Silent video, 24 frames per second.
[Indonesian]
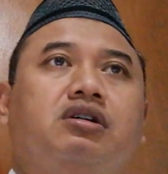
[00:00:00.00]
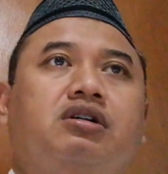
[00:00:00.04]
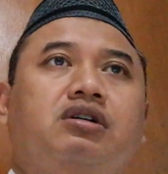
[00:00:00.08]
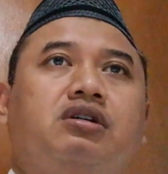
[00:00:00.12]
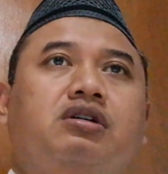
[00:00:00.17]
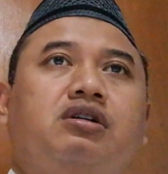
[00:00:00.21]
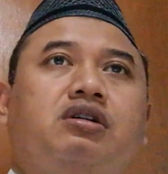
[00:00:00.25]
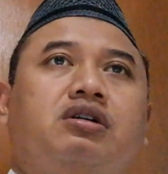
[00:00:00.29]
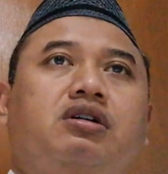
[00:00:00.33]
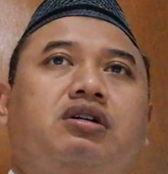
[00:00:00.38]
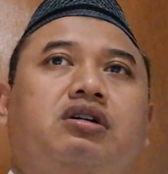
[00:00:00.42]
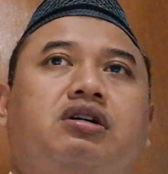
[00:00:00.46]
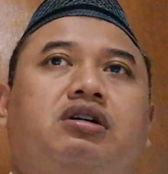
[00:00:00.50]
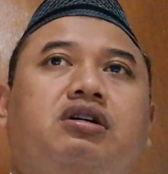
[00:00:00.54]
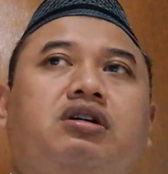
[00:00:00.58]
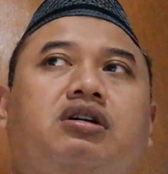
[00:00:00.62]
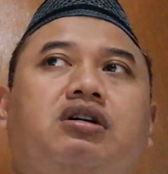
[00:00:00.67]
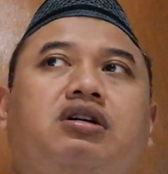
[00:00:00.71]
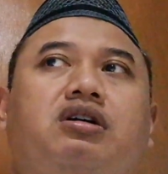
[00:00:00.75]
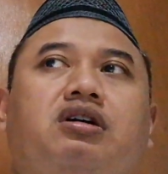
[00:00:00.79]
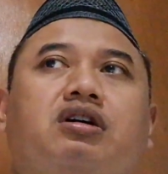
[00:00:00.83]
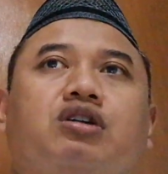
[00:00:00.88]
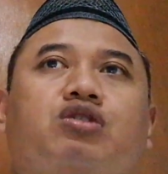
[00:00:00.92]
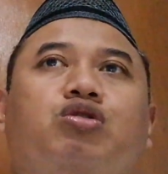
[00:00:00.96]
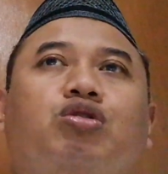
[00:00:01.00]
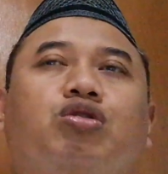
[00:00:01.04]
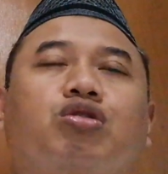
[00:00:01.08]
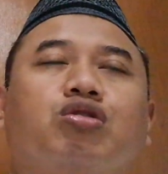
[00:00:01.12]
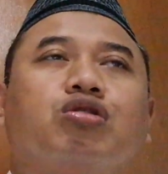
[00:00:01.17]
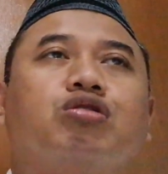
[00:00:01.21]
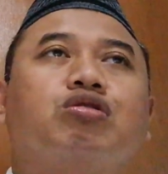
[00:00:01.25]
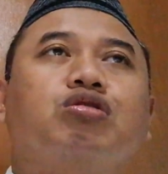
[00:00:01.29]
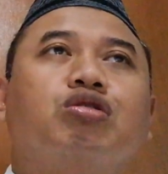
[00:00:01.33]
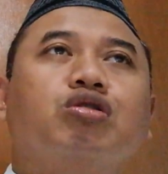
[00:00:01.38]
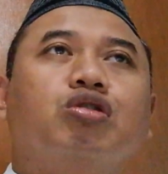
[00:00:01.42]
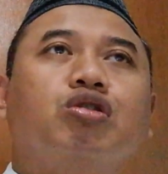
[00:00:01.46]
eh,
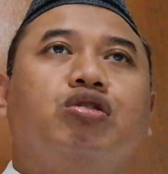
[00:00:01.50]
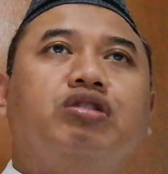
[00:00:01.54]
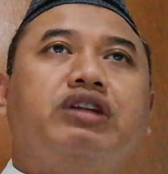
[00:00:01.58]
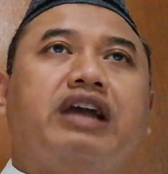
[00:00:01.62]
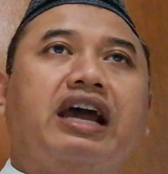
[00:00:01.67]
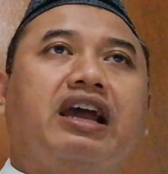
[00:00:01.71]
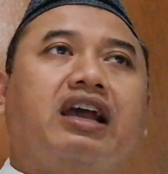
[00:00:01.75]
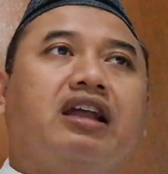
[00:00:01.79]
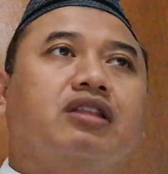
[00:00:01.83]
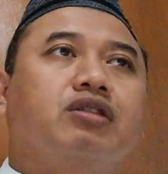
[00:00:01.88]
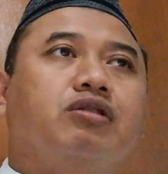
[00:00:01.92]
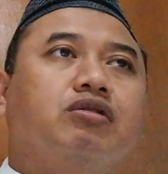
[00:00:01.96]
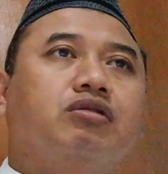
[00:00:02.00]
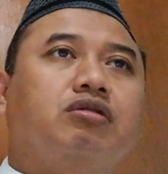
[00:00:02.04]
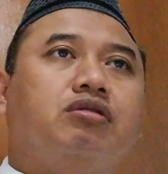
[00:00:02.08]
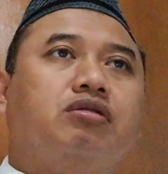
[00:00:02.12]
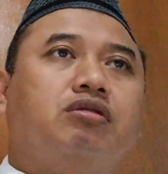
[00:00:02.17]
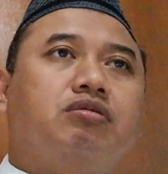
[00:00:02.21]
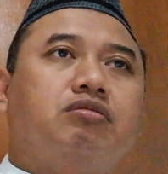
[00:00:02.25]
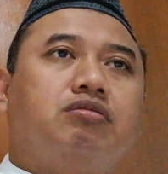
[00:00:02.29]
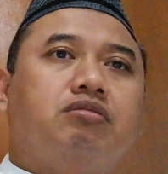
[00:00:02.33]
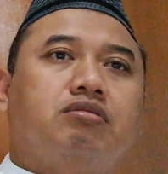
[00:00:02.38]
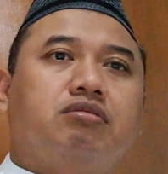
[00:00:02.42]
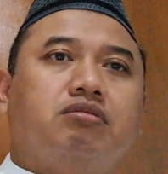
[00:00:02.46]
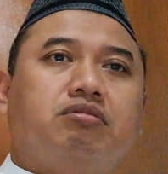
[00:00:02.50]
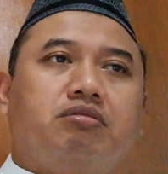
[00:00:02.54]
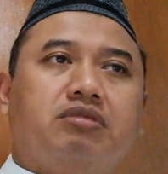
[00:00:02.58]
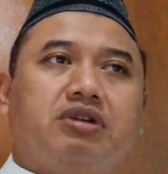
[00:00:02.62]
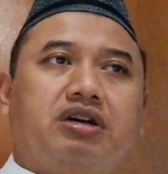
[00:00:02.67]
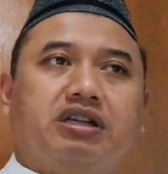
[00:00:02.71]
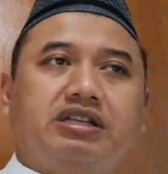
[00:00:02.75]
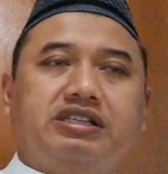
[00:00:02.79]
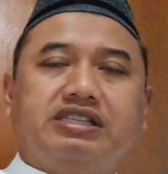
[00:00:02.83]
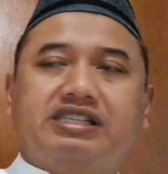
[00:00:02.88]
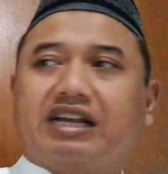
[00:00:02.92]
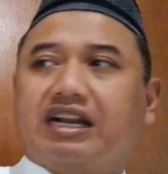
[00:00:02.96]
guru-gurunya itu
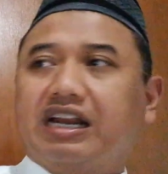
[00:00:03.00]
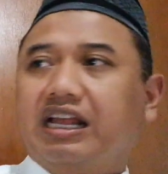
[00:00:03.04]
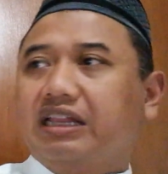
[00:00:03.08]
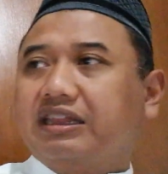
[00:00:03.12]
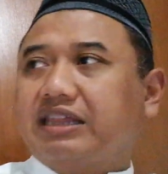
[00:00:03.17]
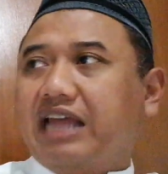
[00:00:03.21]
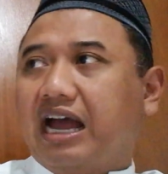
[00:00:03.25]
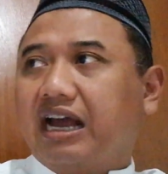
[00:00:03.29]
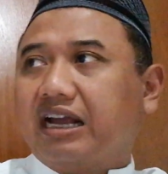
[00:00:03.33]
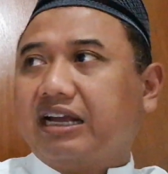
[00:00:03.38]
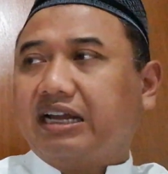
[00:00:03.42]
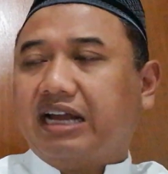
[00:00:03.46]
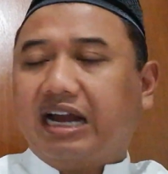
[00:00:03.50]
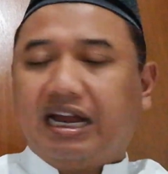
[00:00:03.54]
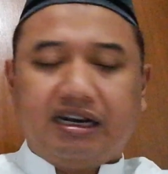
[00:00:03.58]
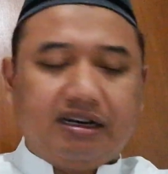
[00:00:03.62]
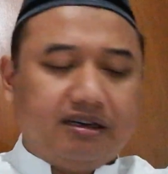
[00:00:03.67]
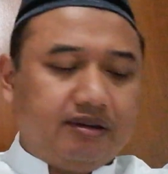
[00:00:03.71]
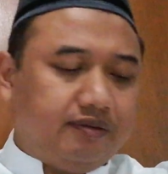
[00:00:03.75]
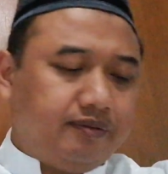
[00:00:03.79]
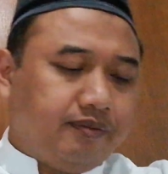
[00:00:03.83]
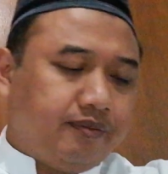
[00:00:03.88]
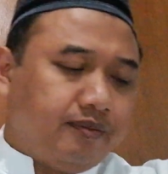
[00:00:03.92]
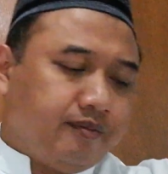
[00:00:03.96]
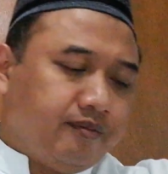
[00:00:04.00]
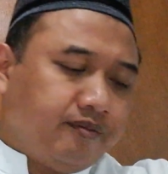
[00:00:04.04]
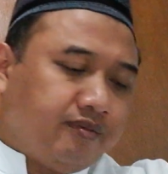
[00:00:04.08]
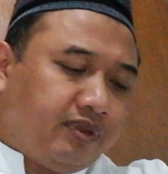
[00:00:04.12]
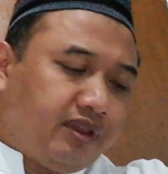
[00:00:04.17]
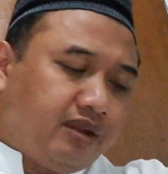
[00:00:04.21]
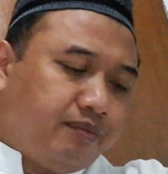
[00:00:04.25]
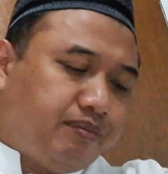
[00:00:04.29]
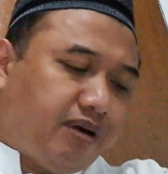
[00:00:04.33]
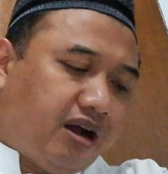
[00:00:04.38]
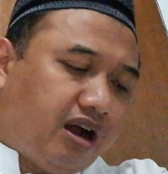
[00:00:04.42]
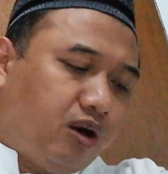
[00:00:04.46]
menceritakan
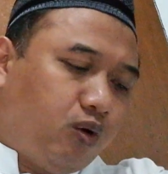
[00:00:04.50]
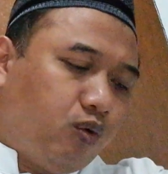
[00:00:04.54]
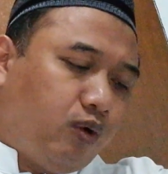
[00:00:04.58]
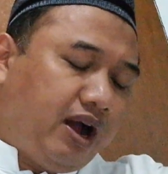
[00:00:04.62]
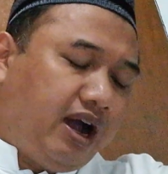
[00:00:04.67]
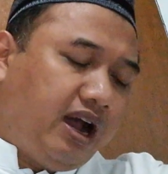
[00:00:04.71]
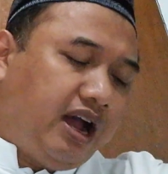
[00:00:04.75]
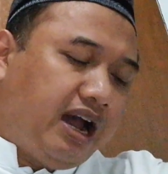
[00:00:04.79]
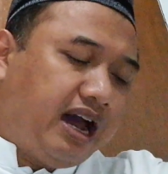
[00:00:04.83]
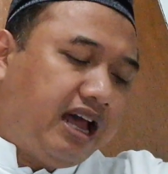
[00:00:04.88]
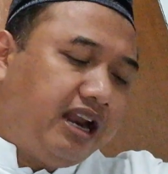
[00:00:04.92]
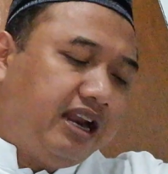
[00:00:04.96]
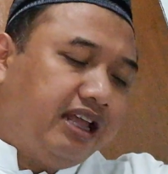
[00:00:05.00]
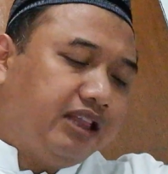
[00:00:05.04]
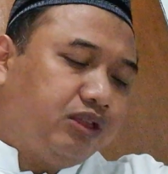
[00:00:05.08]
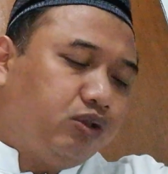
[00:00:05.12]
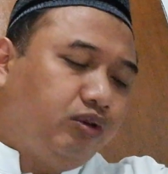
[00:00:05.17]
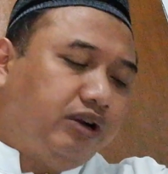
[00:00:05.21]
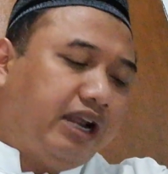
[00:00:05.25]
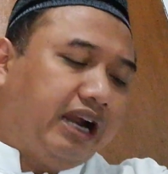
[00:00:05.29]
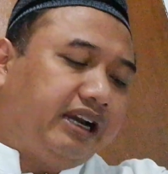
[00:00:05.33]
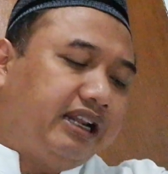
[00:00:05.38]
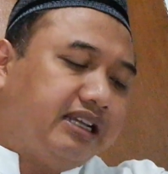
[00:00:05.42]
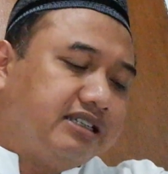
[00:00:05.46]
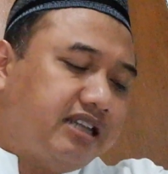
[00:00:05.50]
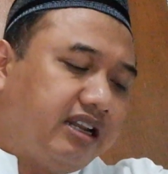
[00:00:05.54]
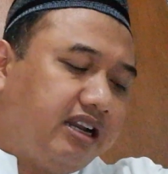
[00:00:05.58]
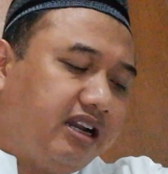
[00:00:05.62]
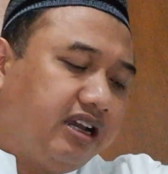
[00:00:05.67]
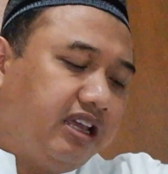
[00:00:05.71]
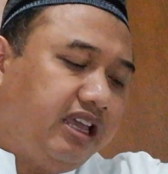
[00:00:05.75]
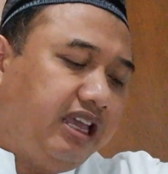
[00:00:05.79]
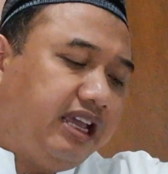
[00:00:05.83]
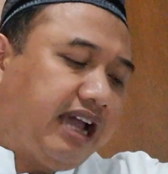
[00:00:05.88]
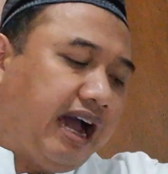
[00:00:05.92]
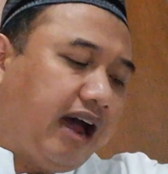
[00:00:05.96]
bahwa hal itu tidak disenangi
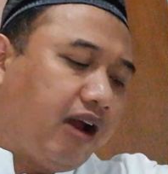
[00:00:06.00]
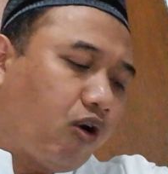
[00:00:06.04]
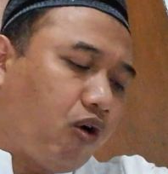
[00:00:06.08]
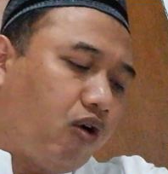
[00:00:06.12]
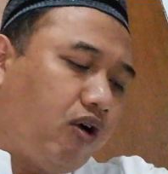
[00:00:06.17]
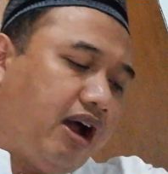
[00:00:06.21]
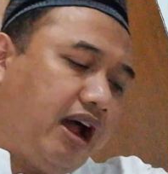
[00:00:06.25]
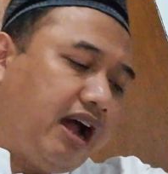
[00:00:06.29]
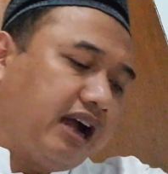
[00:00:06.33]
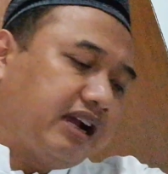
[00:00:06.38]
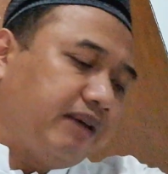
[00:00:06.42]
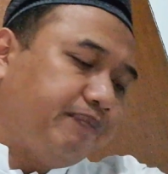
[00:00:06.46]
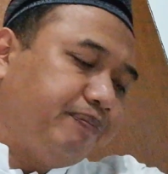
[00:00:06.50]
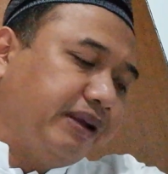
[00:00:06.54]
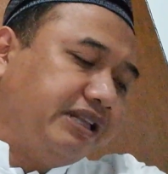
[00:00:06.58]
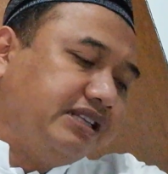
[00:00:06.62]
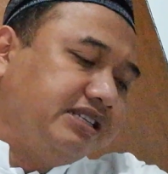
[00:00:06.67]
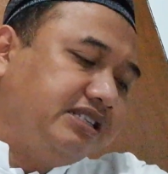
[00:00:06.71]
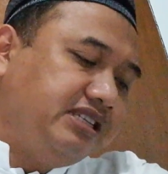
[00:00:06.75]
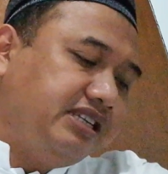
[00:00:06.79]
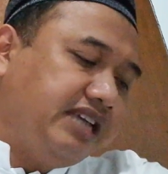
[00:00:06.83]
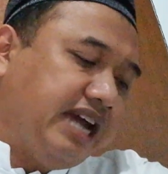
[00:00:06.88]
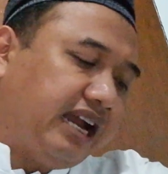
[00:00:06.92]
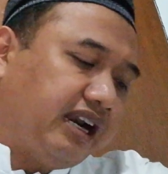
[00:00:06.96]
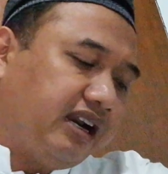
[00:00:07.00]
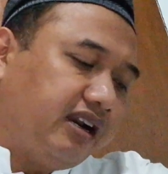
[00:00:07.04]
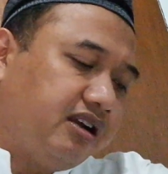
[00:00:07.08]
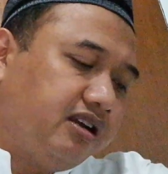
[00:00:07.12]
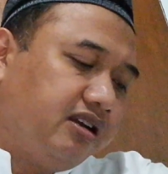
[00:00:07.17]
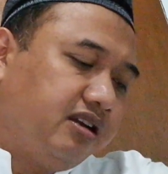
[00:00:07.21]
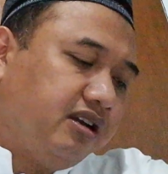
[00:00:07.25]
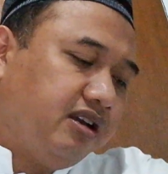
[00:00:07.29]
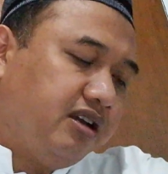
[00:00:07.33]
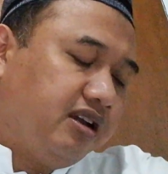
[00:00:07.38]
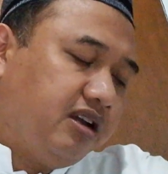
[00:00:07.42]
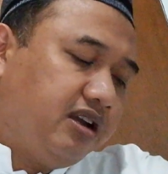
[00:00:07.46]
karoha kebencian
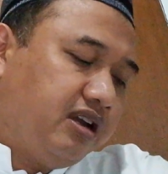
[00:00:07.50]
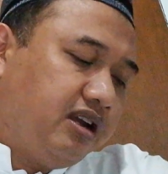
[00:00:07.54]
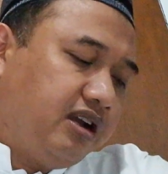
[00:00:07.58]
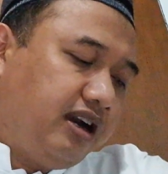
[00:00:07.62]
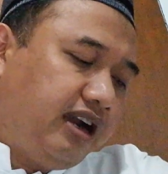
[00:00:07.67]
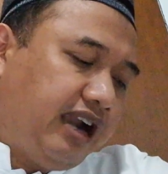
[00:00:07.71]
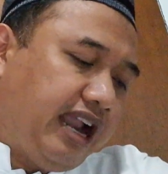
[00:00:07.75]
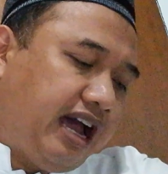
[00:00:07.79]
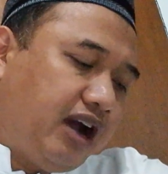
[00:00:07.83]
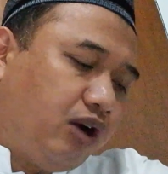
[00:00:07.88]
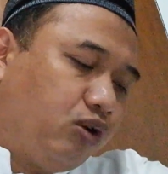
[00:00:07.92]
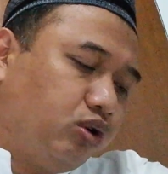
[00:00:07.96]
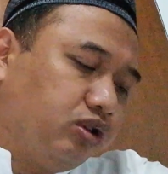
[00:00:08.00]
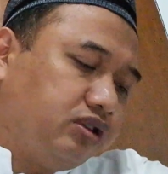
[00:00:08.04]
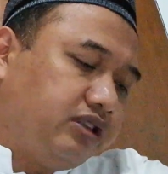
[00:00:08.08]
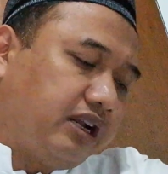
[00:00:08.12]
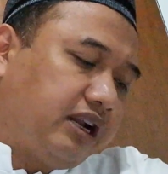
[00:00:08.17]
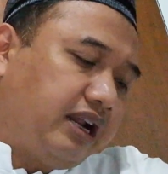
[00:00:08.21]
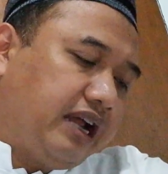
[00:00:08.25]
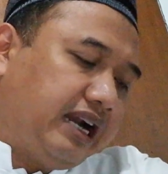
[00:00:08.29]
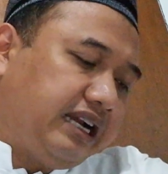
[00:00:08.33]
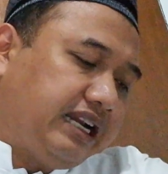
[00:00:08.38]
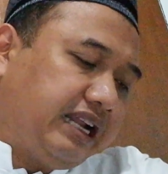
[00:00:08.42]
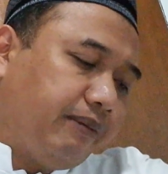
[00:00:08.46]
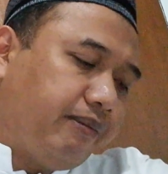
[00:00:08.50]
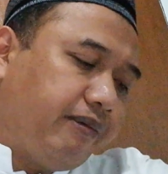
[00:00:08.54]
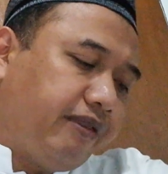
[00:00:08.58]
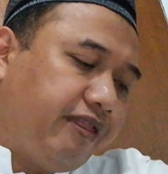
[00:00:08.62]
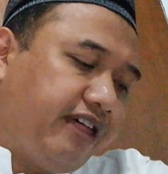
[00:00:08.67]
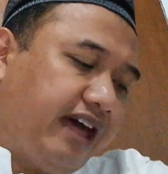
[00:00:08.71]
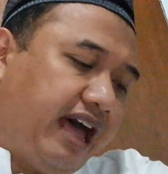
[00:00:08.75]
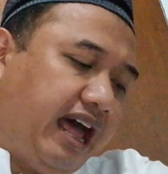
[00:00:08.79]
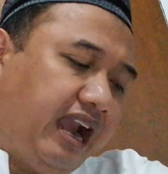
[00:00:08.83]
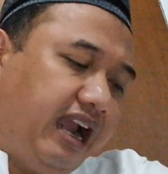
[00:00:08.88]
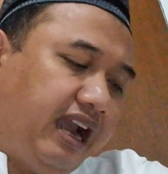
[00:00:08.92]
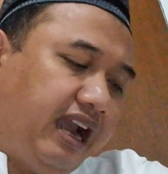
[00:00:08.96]
lahu terhadap zalik